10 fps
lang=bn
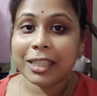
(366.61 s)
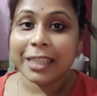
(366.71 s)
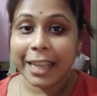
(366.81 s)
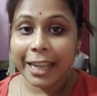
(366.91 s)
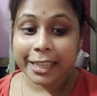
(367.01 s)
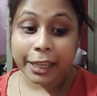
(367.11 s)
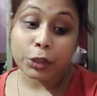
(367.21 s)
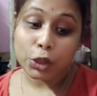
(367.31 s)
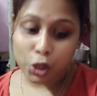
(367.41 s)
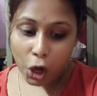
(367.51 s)
ঠিক আছে
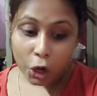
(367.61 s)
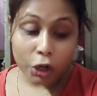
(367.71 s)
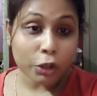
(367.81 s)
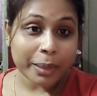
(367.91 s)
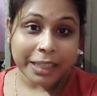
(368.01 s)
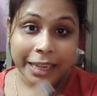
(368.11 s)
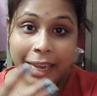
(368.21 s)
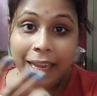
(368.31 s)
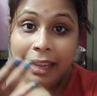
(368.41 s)
তো চলো তোমাদেরকে